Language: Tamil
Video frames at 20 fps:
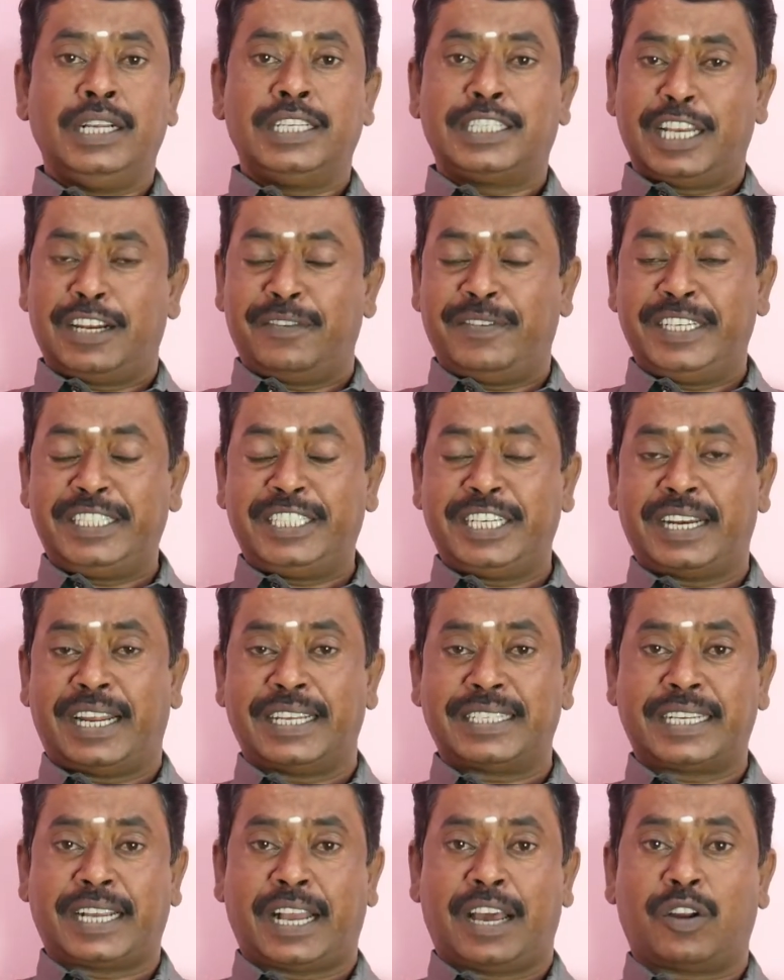சில விருச்சிக
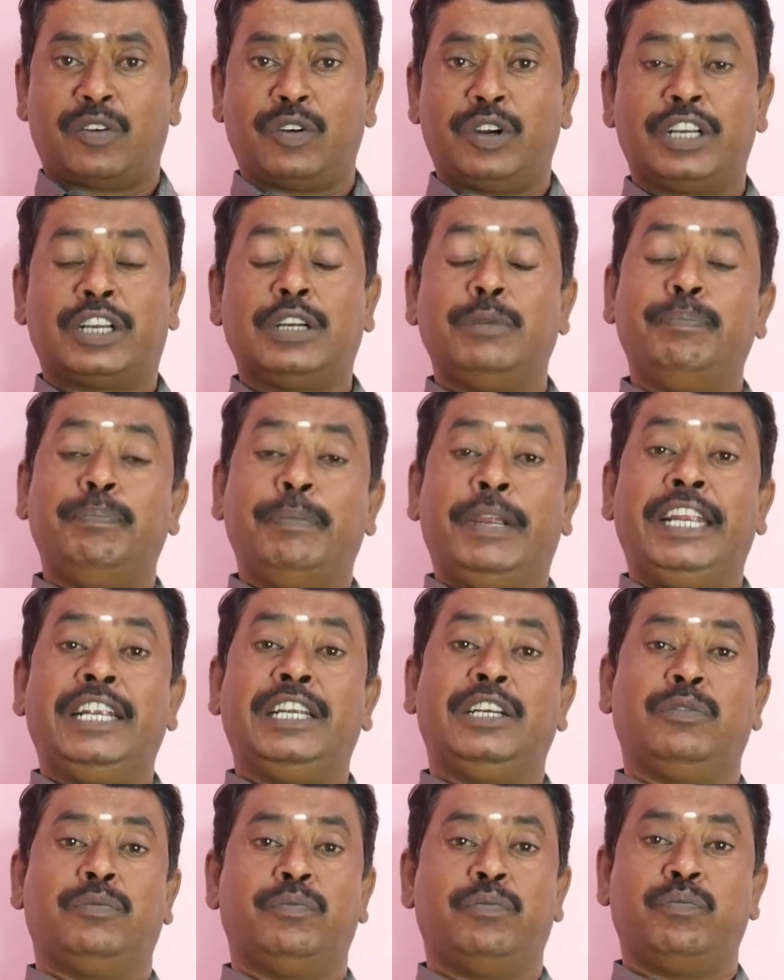ராசிக்காரவங்களுக்கு
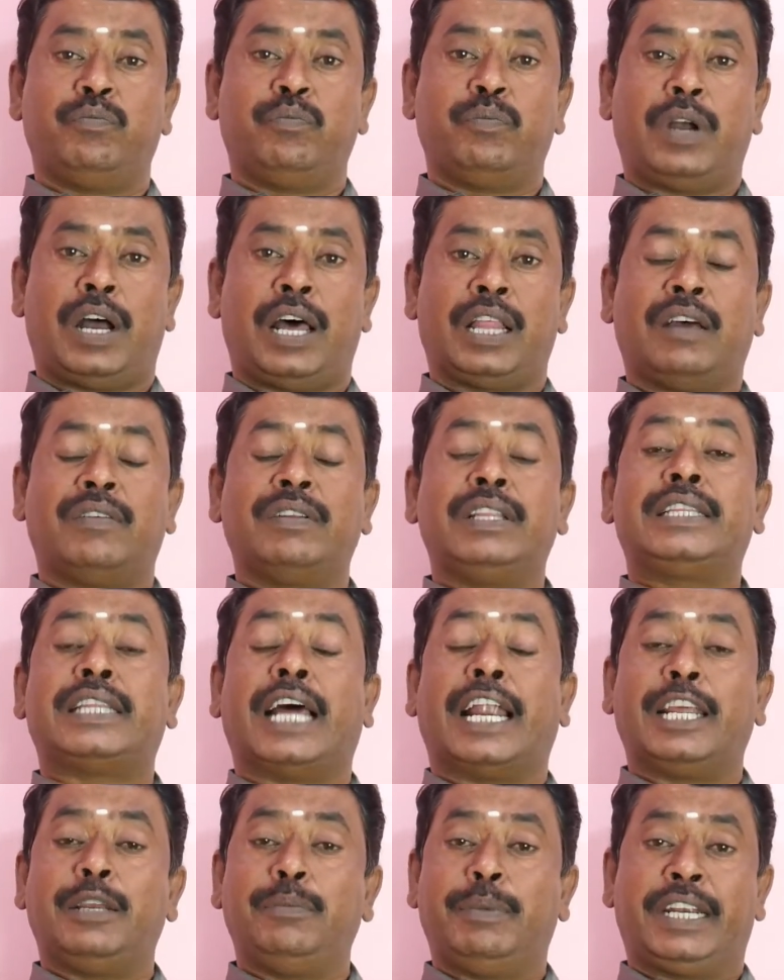மீண்டும் அதாவது
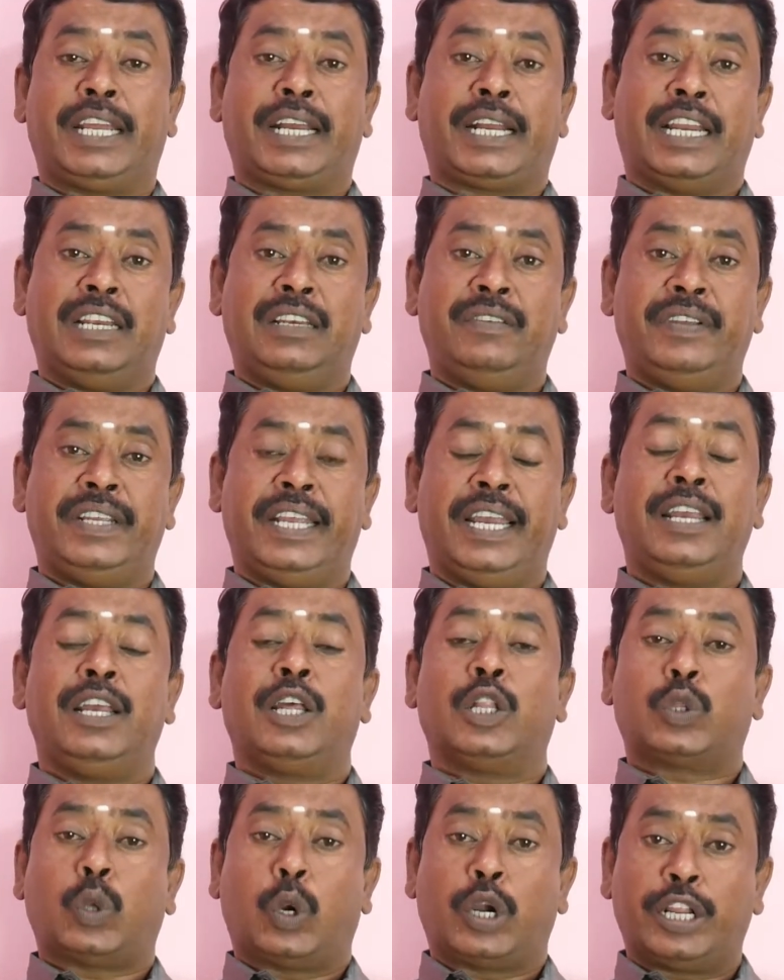தடைப்பட்ட கல்வியை
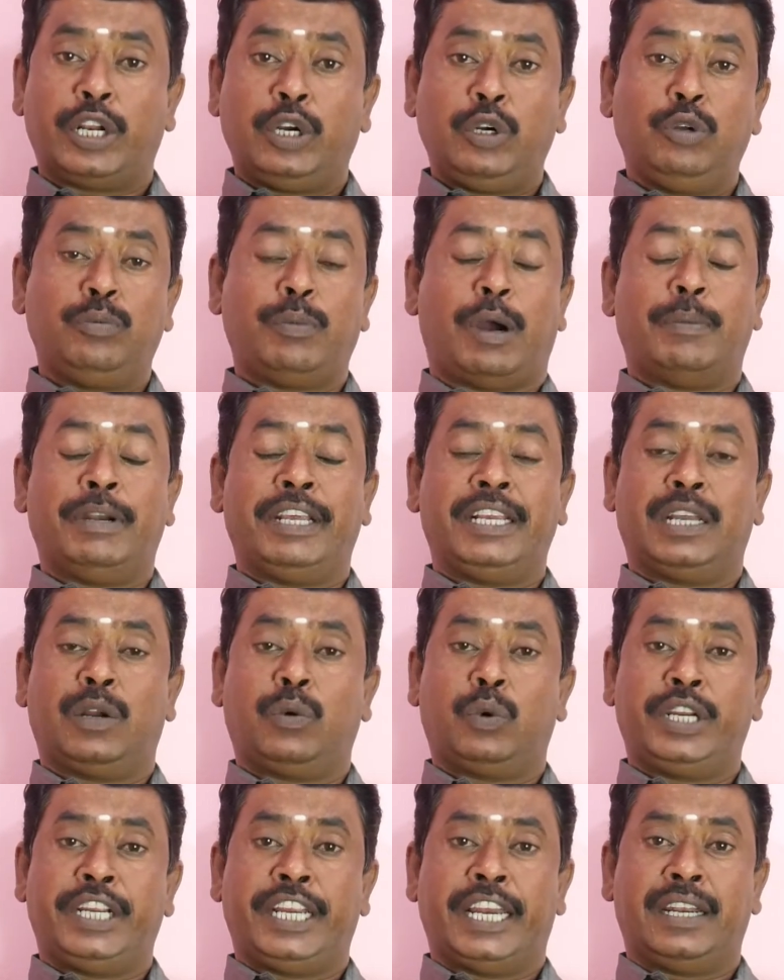தொடரணும் அப்படிங்கிற
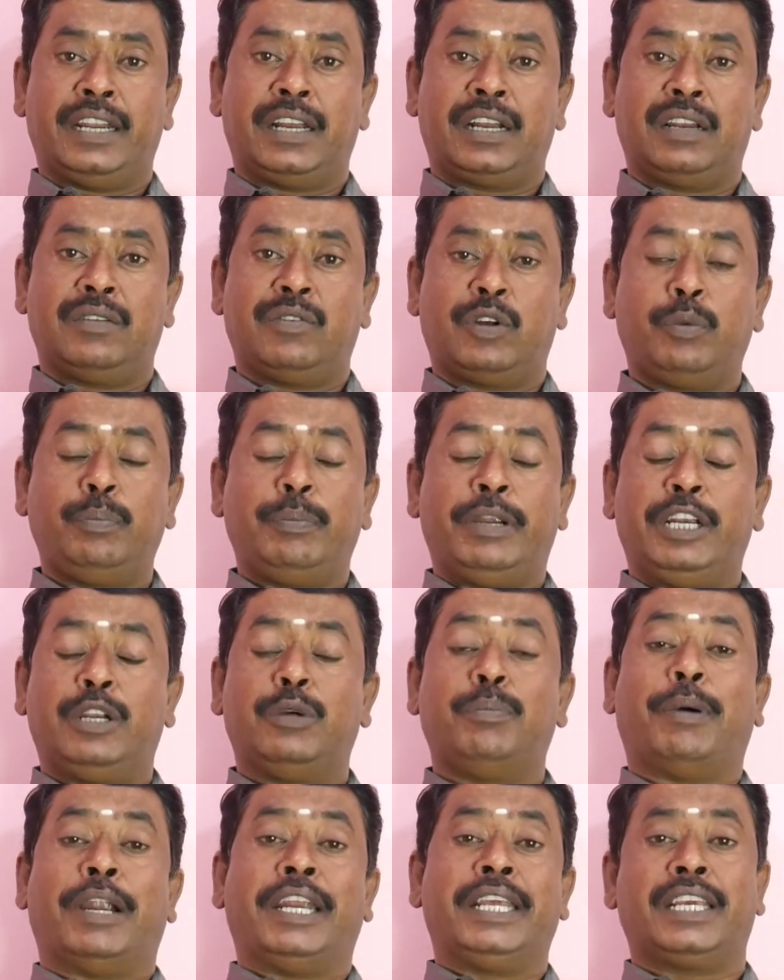ஒரு எண்ணங்கள் வரும்
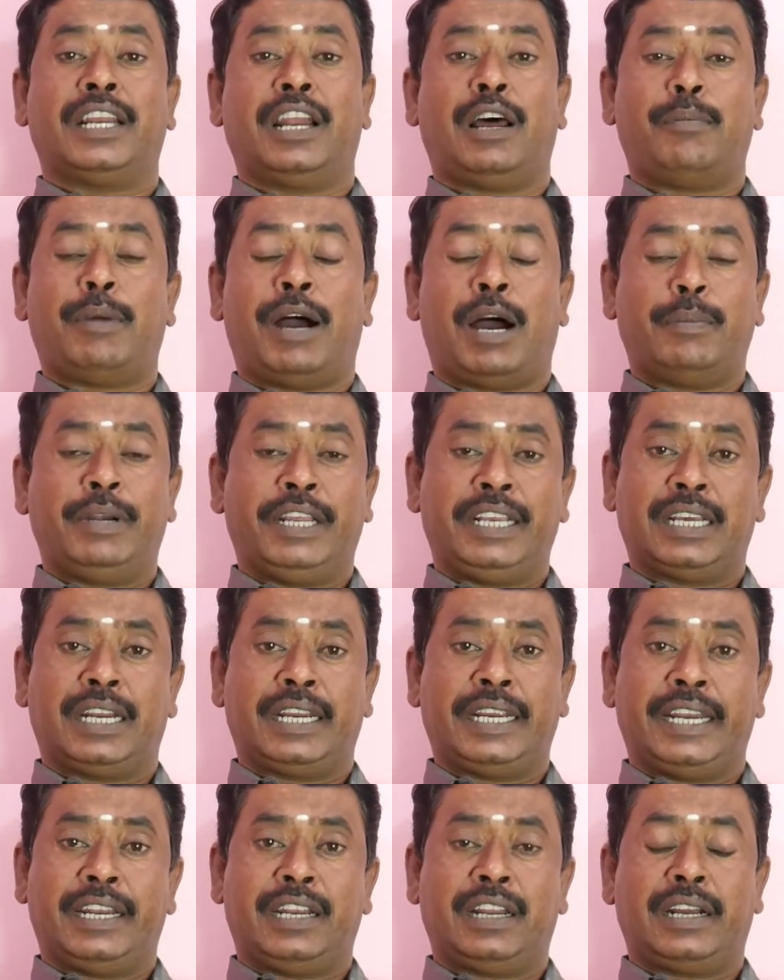மீண்டும் படிக்கலாமா
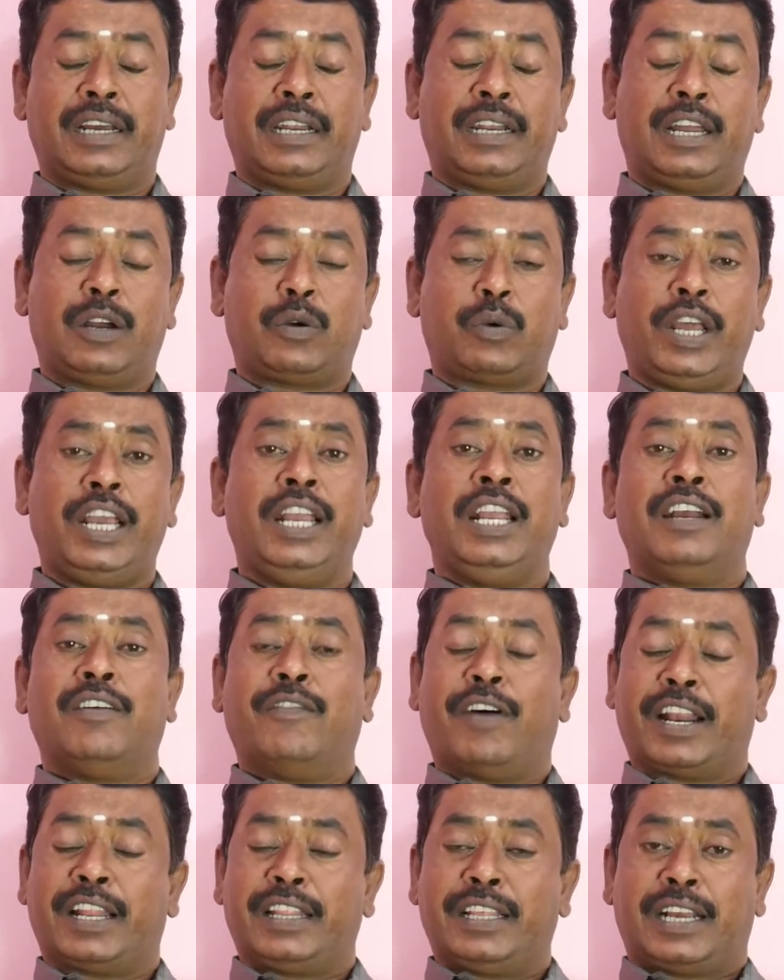அப்படிங்கிற எண்ணங்கள்லாம் கூட
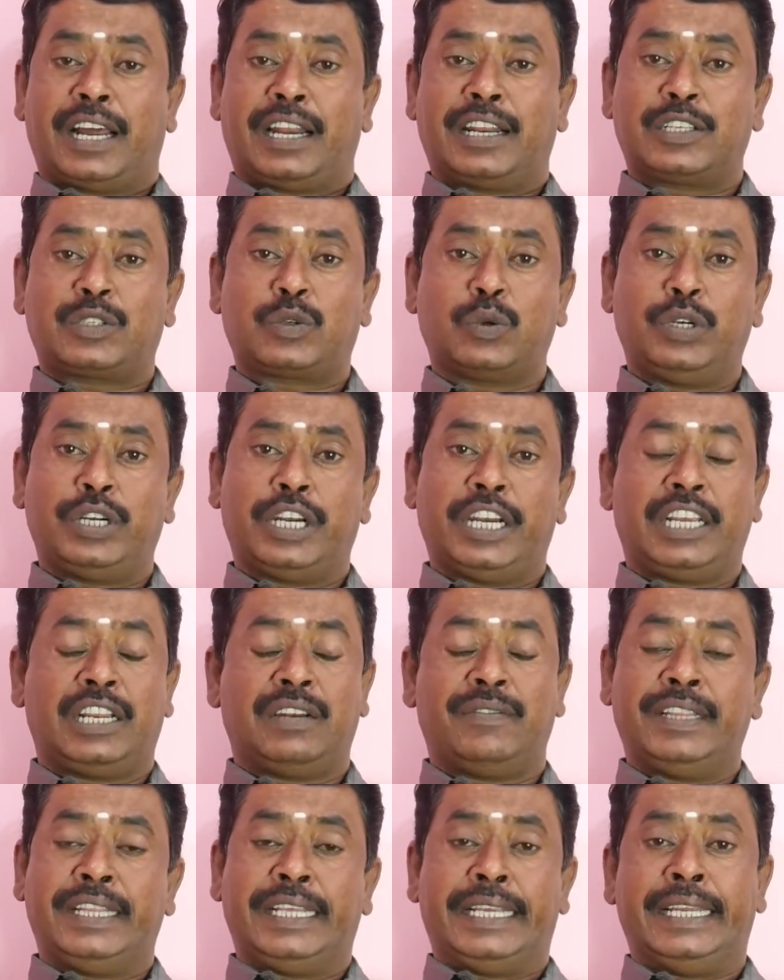வர்றதுக்கான
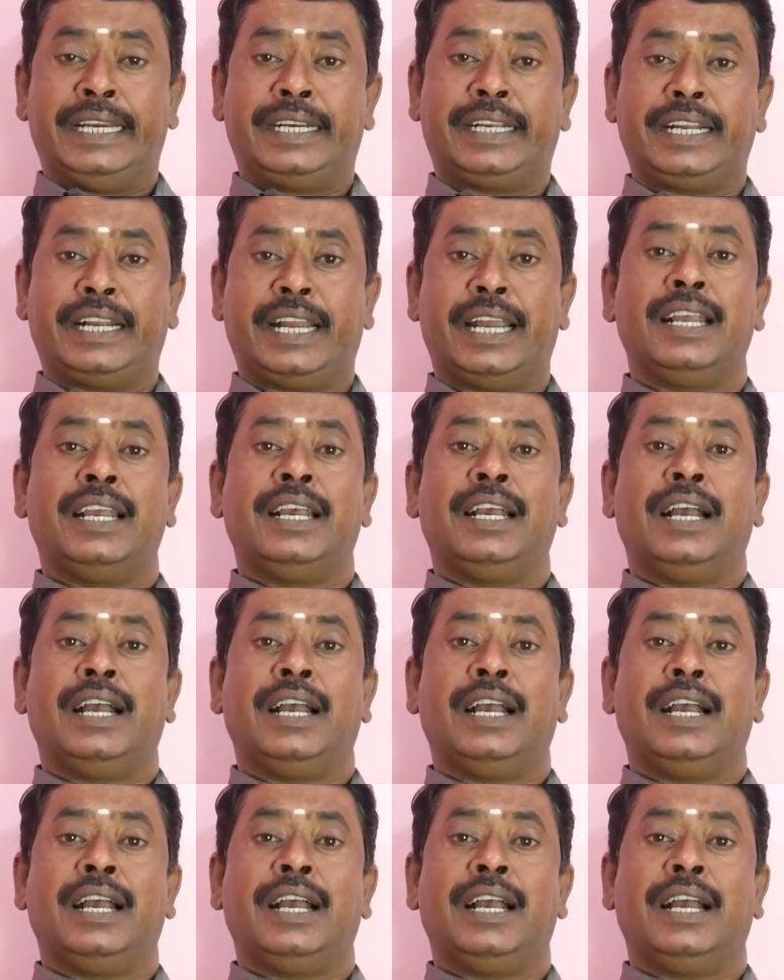சூழ்நிலைகள் வந்து இருக்குங்க